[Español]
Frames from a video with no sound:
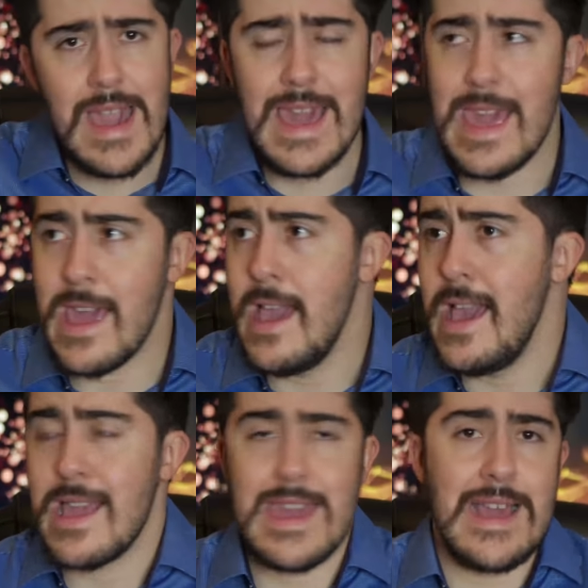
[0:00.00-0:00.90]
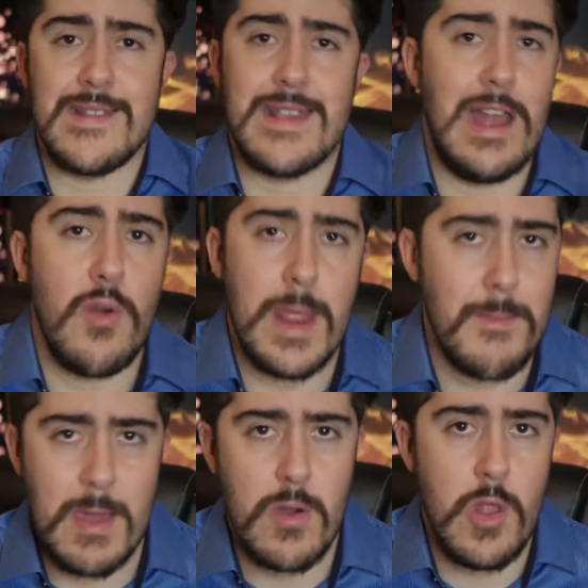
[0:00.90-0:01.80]
y quien sean los
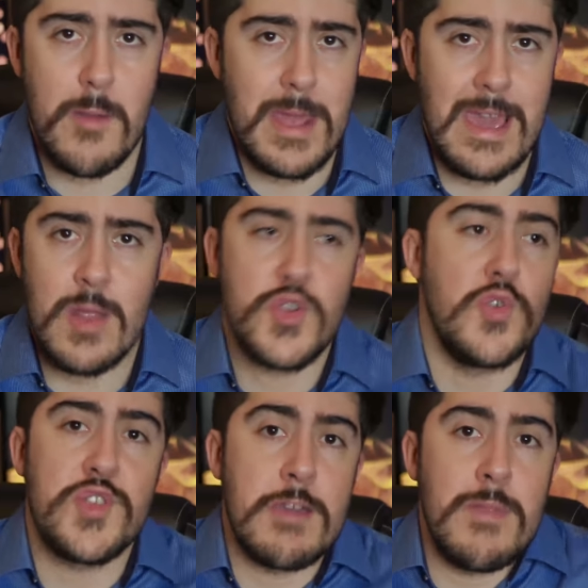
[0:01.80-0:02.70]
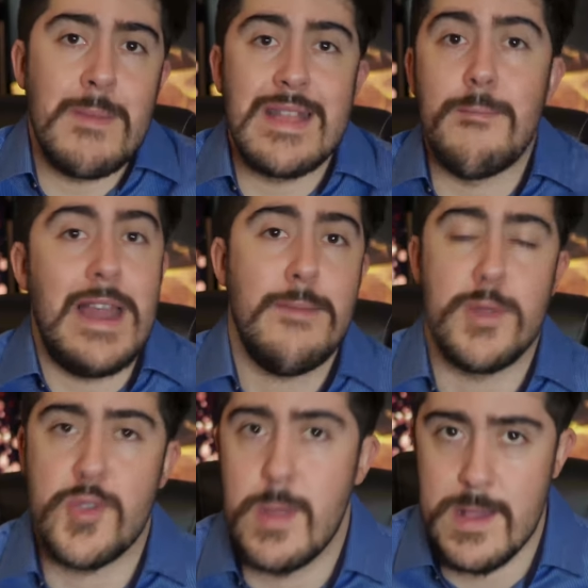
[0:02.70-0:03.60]
enemigos de los americanos son simplemente malas
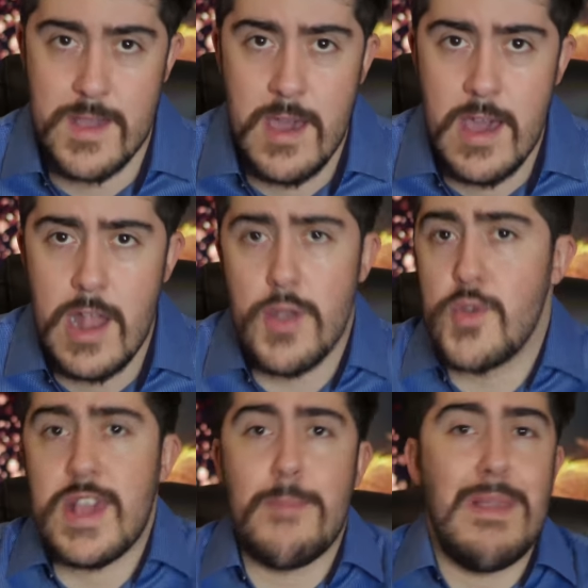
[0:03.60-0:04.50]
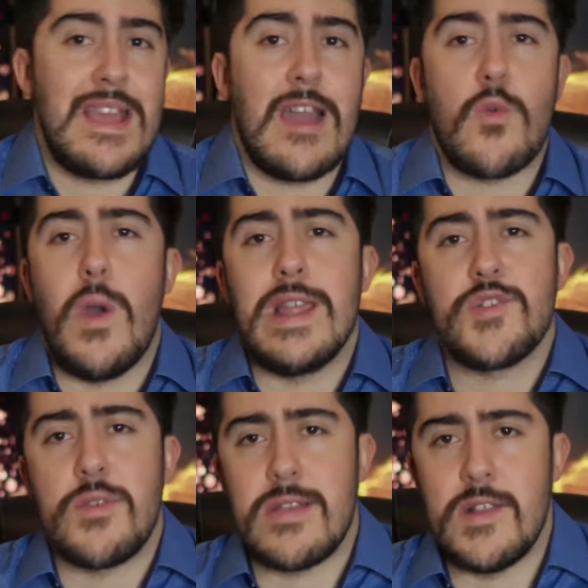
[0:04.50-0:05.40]
personas. No se explica cuál es
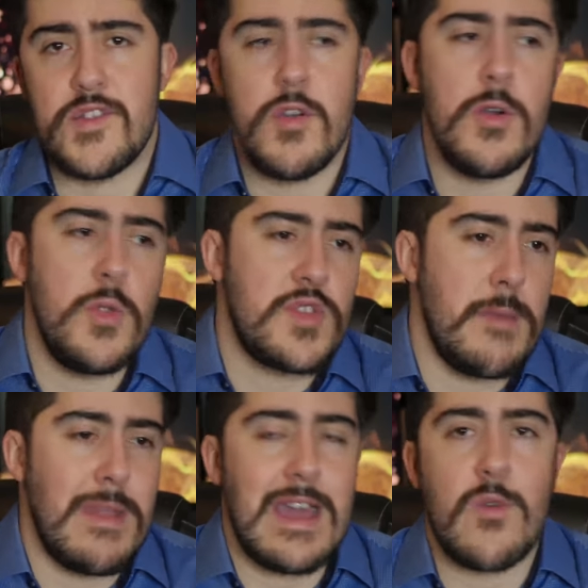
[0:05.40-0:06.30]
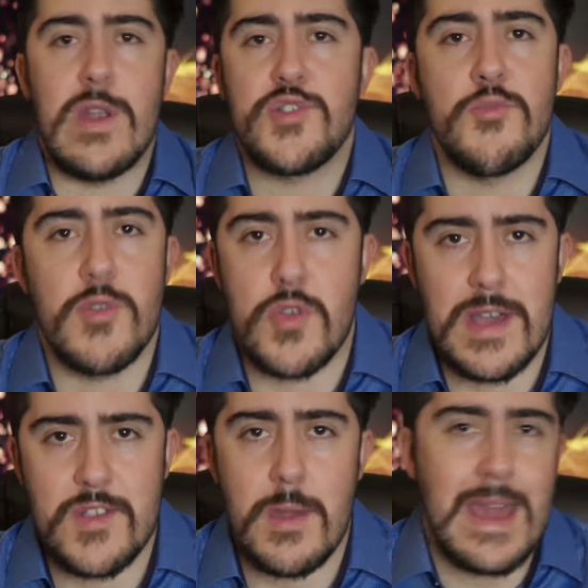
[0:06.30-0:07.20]
su intención, no se explica cuál es su
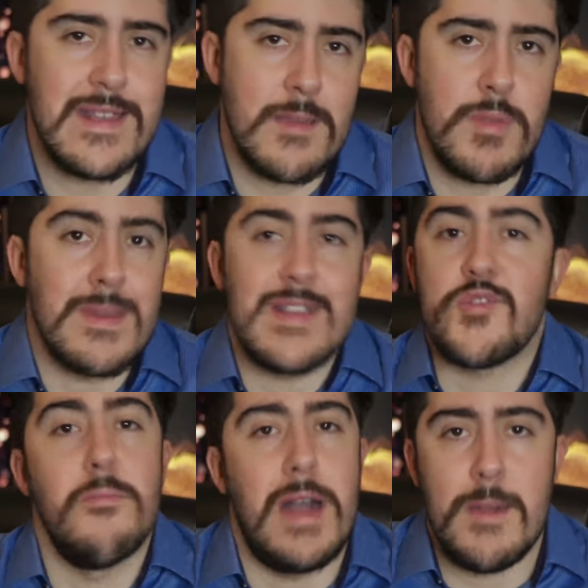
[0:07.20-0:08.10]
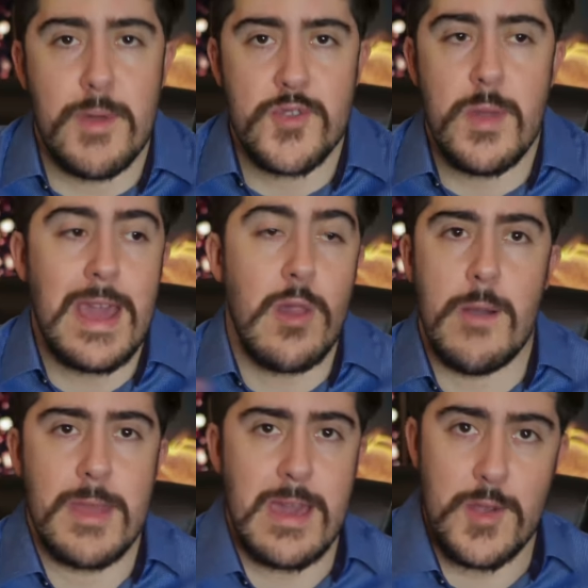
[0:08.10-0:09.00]
motivación, es simplemente son malas personas y los
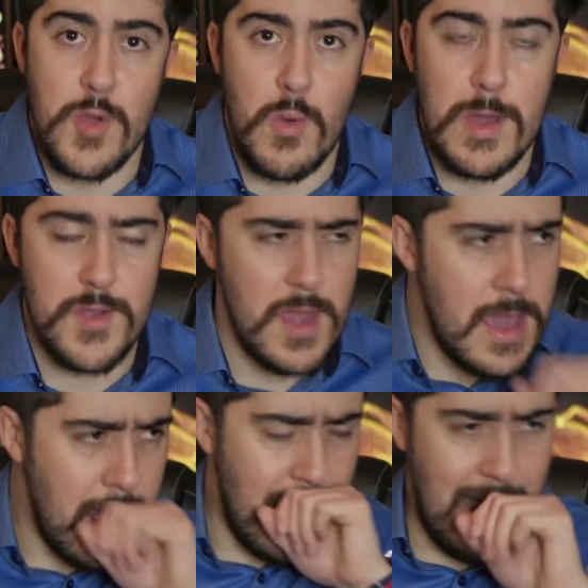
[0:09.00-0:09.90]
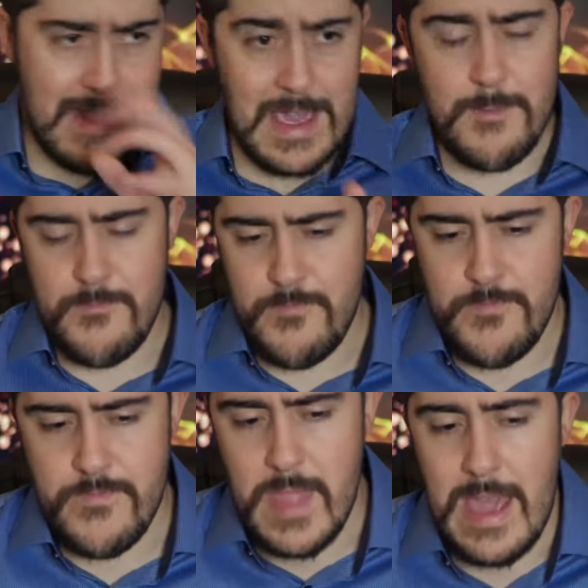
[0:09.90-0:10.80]
americanos son los buenos. Así que,
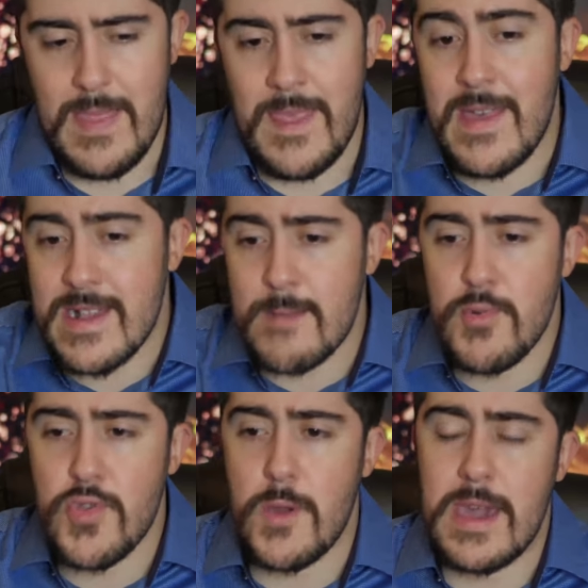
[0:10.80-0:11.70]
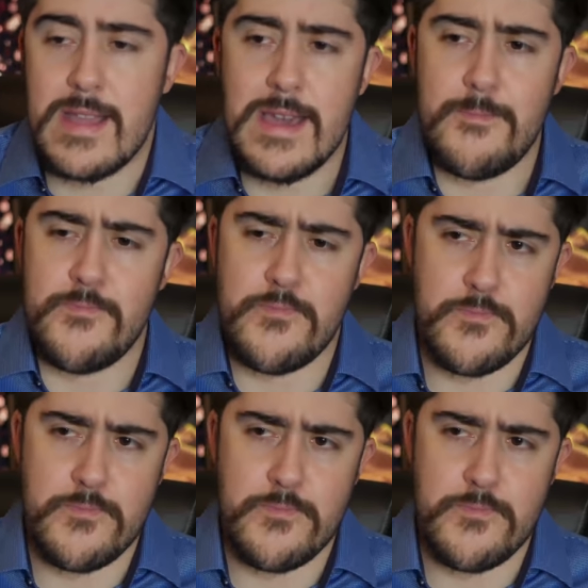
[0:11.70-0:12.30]
desde ese punto de vista,